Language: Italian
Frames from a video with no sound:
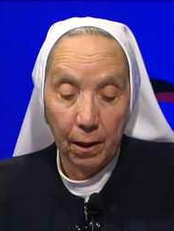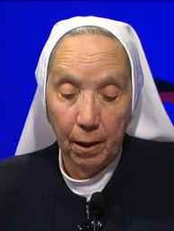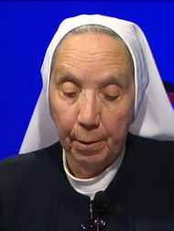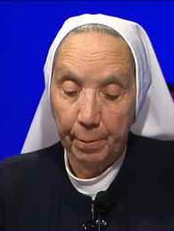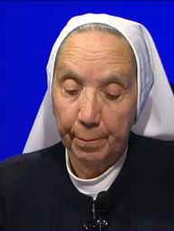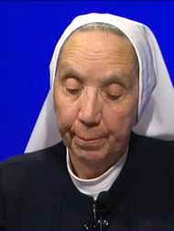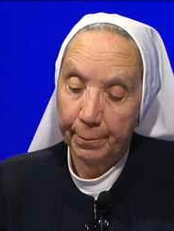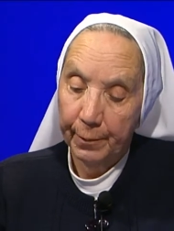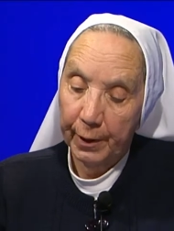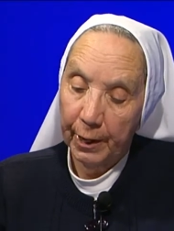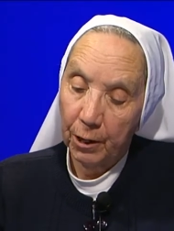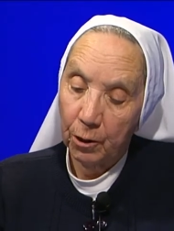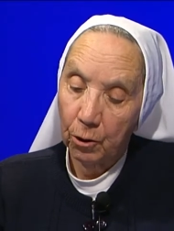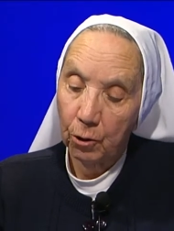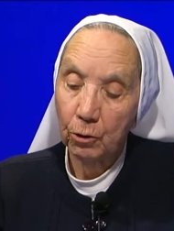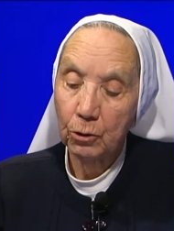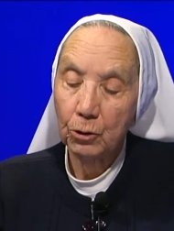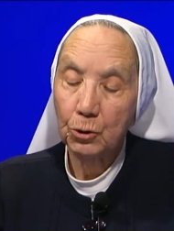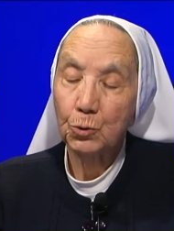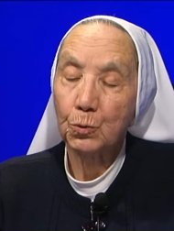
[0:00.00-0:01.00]
Beh,
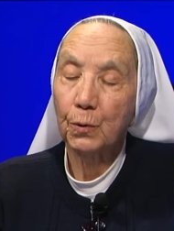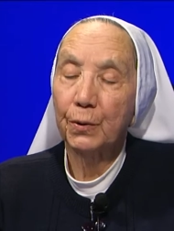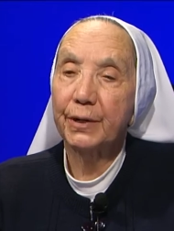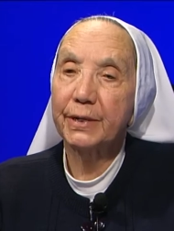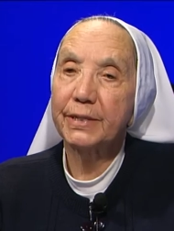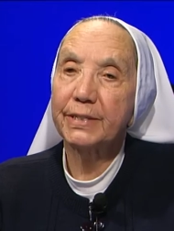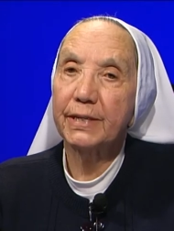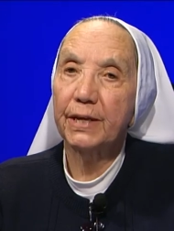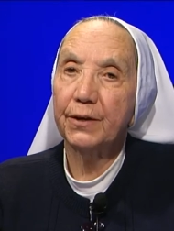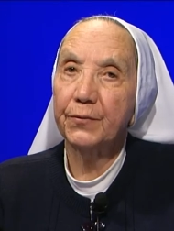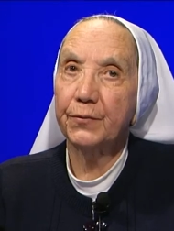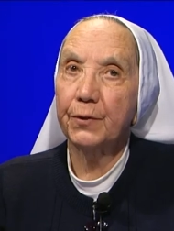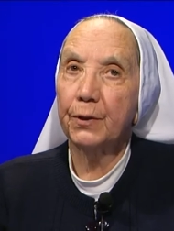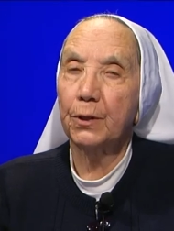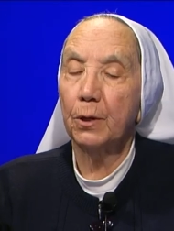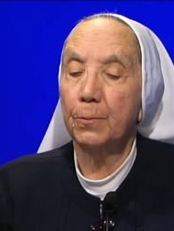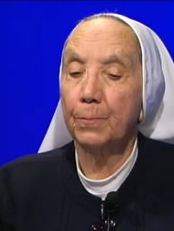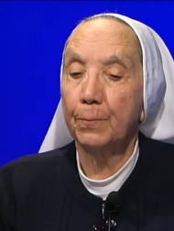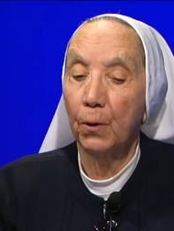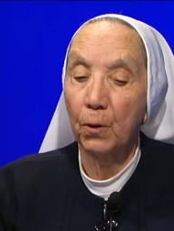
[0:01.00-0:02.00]
noi suore serve
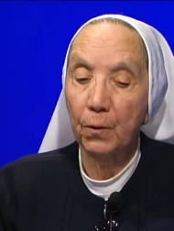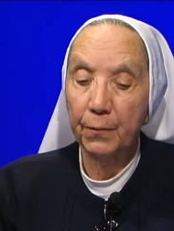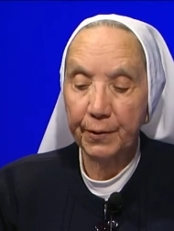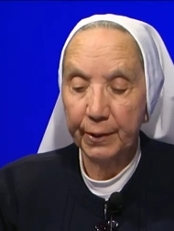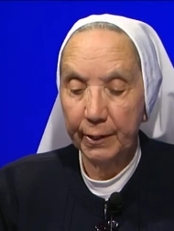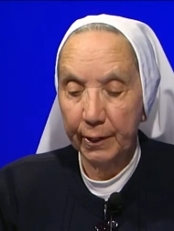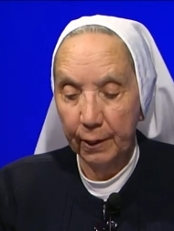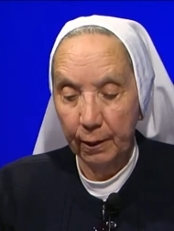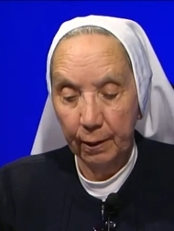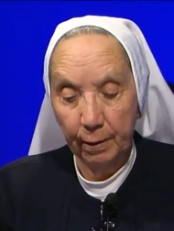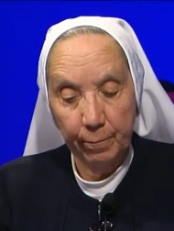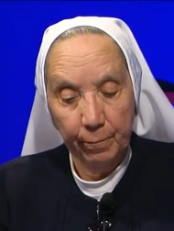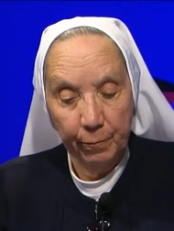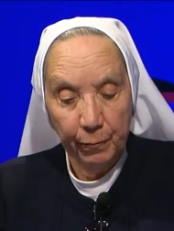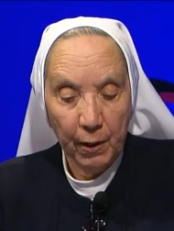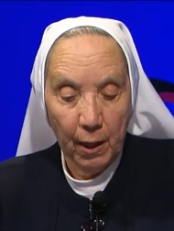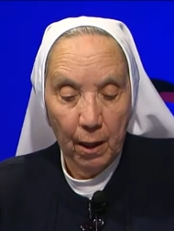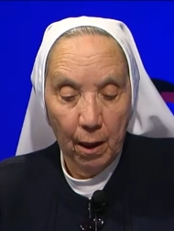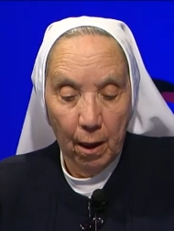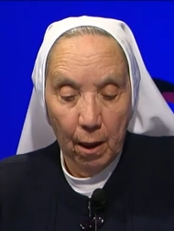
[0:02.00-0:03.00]
dei poveri
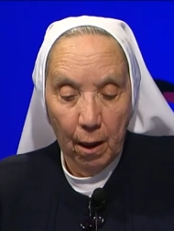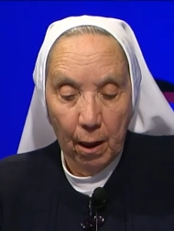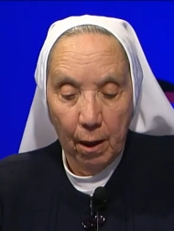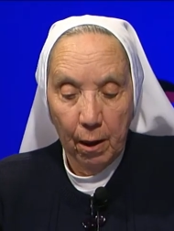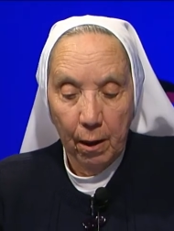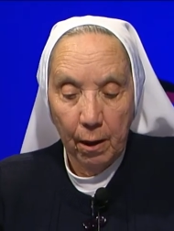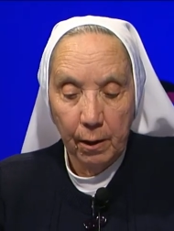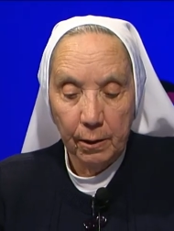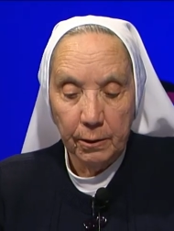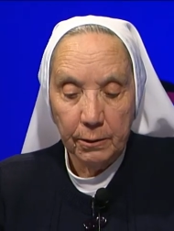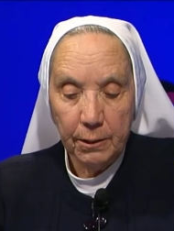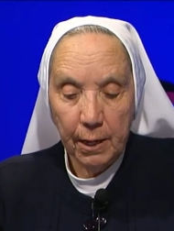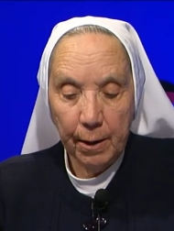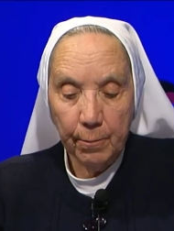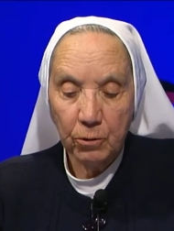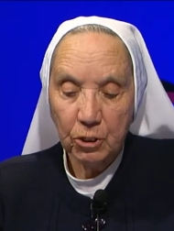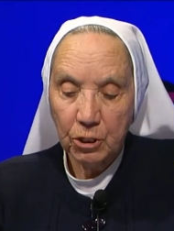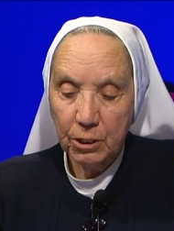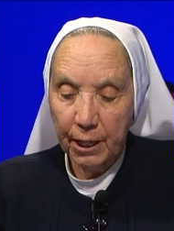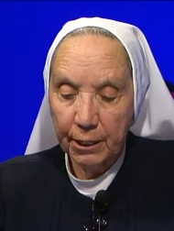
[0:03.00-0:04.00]

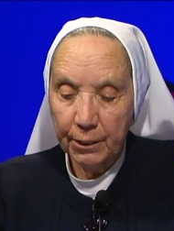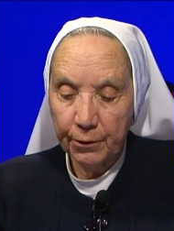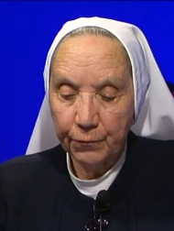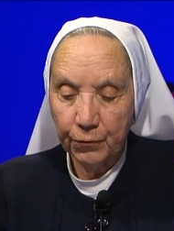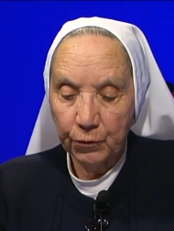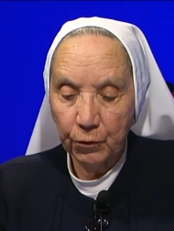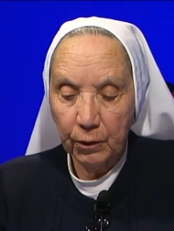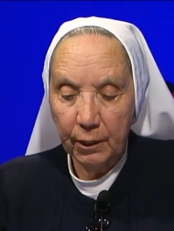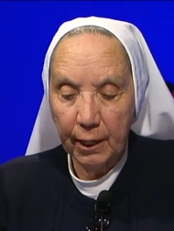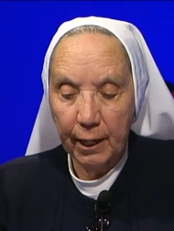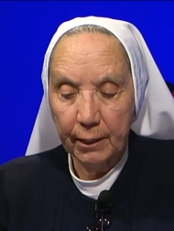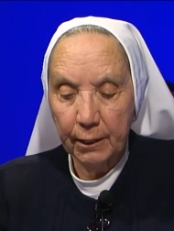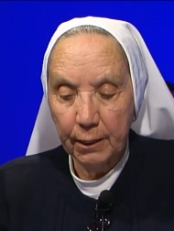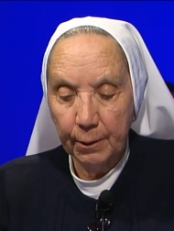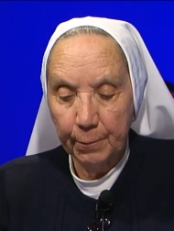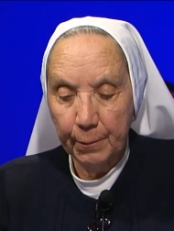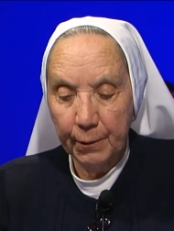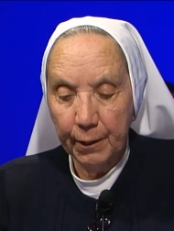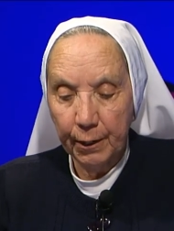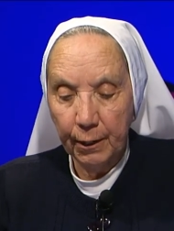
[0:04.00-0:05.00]
siamo state fondate
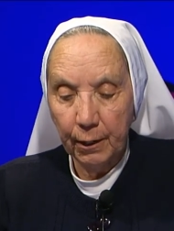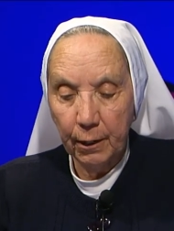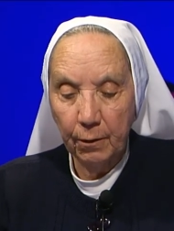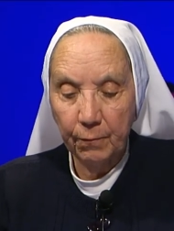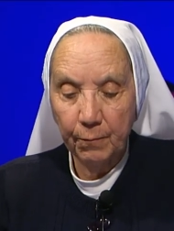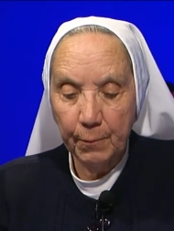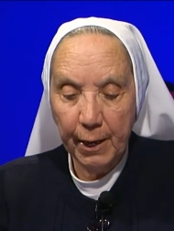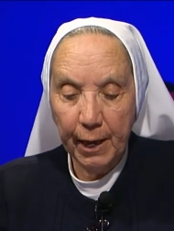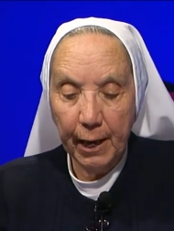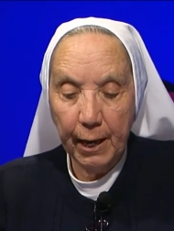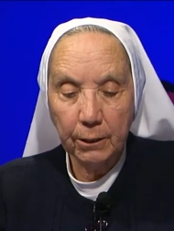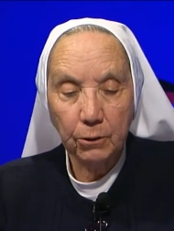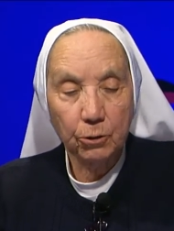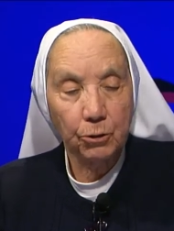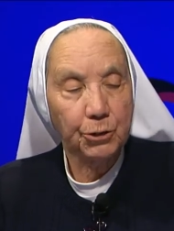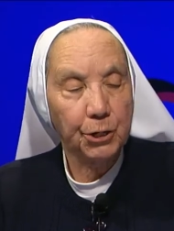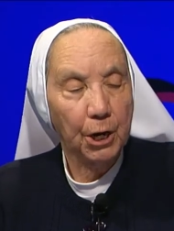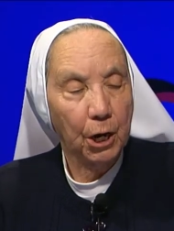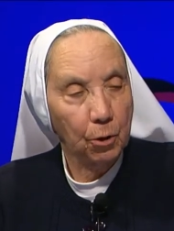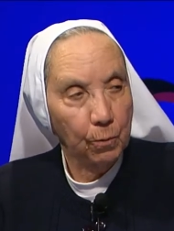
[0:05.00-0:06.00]
per il beato
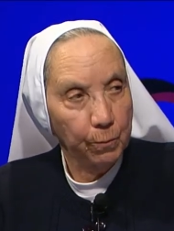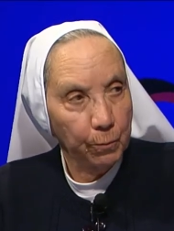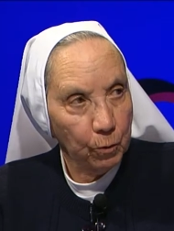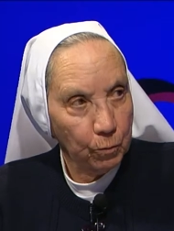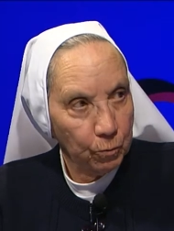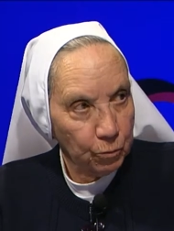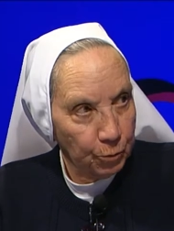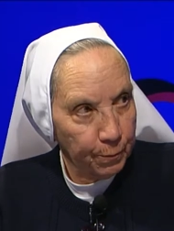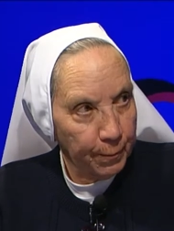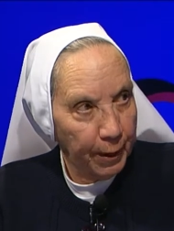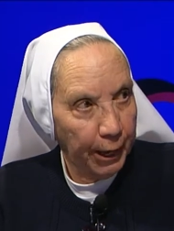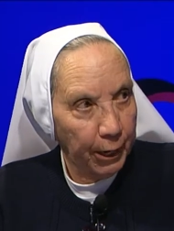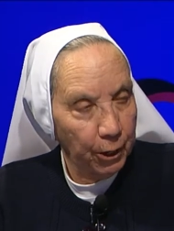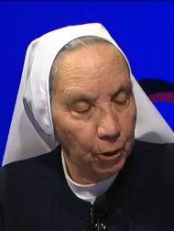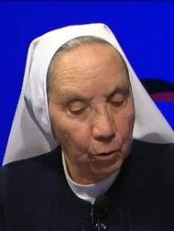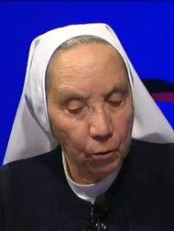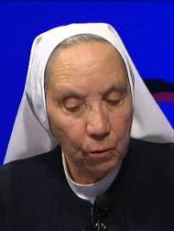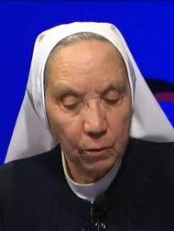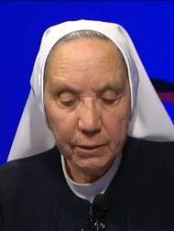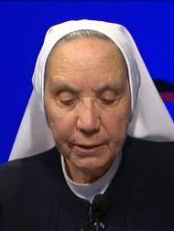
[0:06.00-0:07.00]
Giacomo
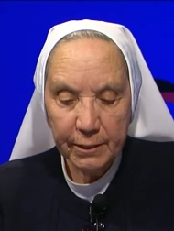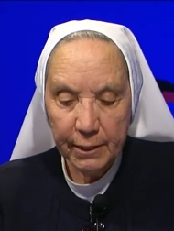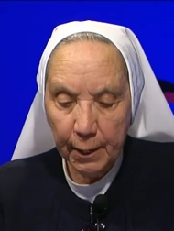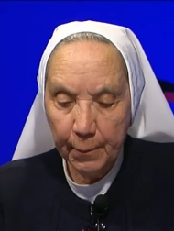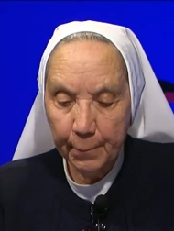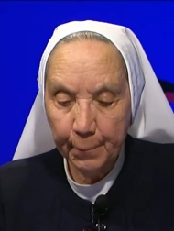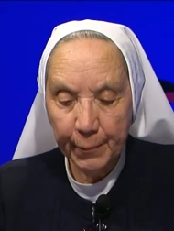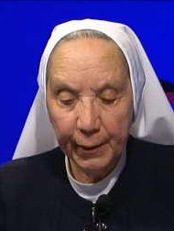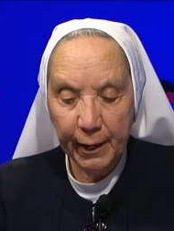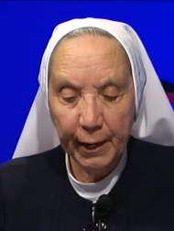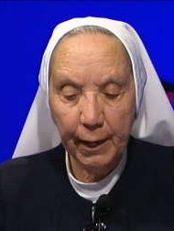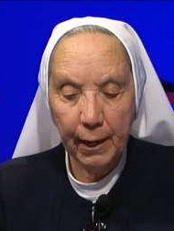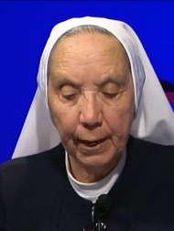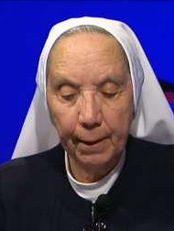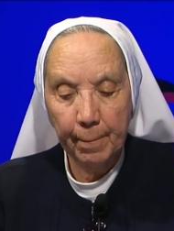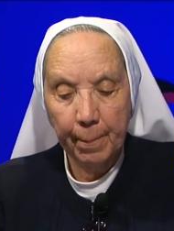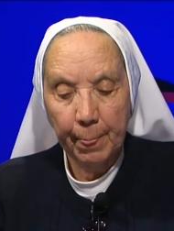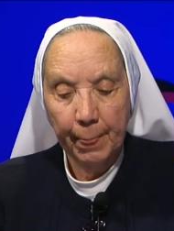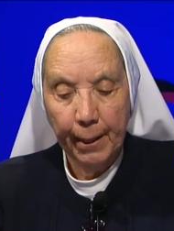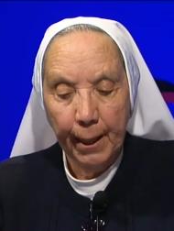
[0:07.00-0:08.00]
Cusmano, sempre
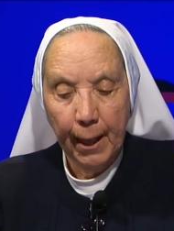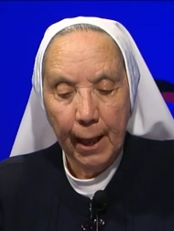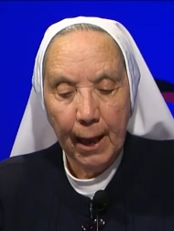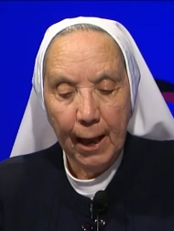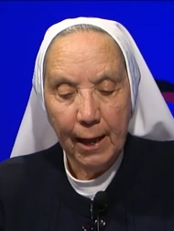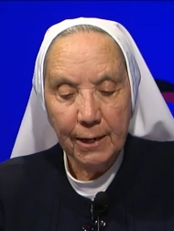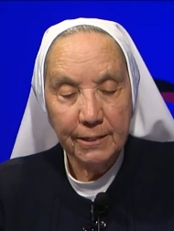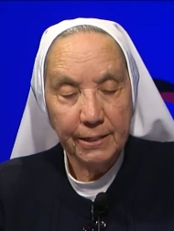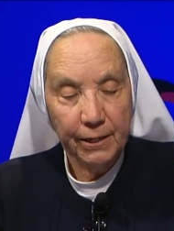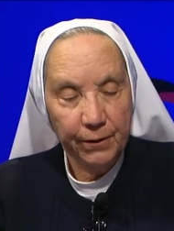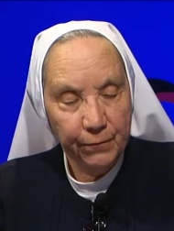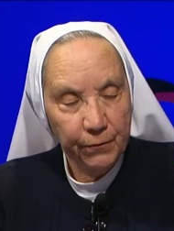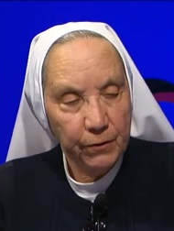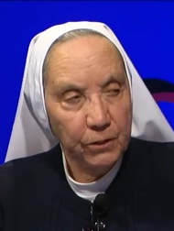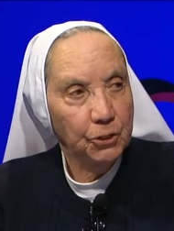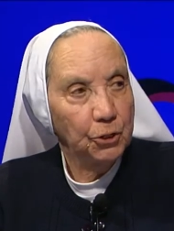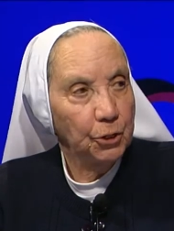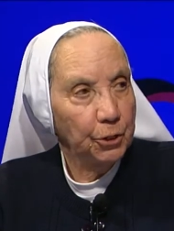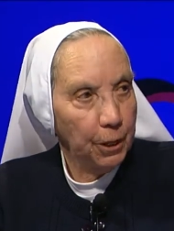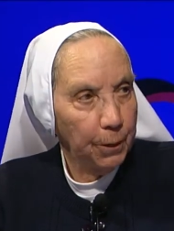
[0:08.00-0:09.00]
al
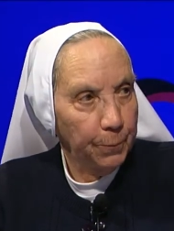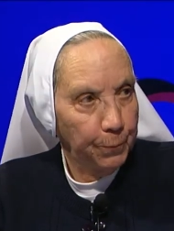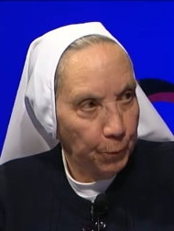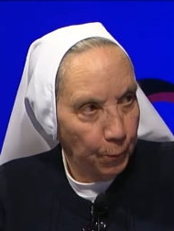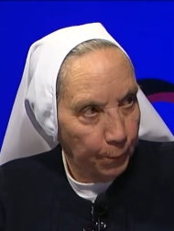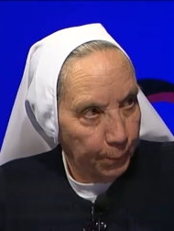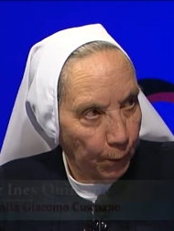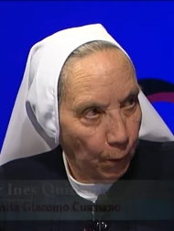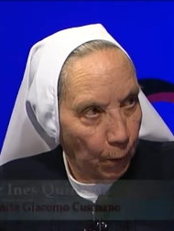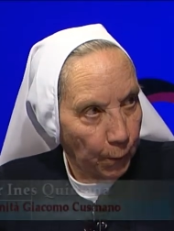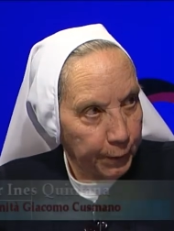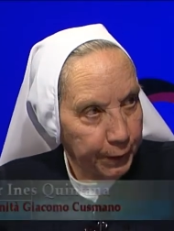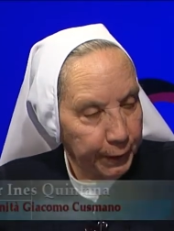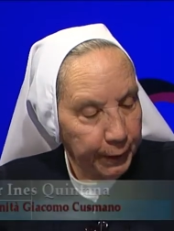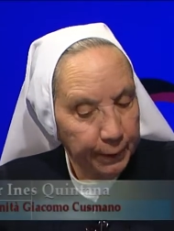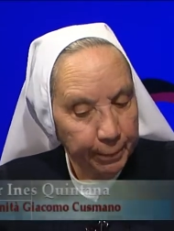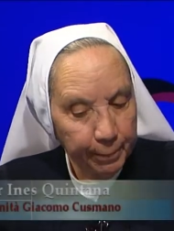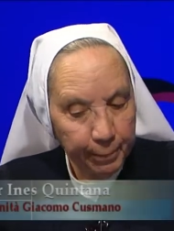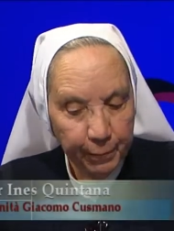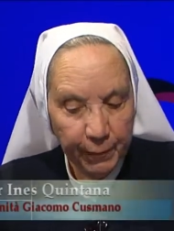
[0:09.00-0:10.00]
servizio dei più
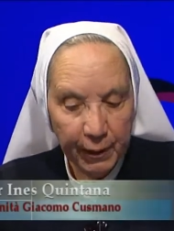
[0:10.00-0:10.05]
poveri.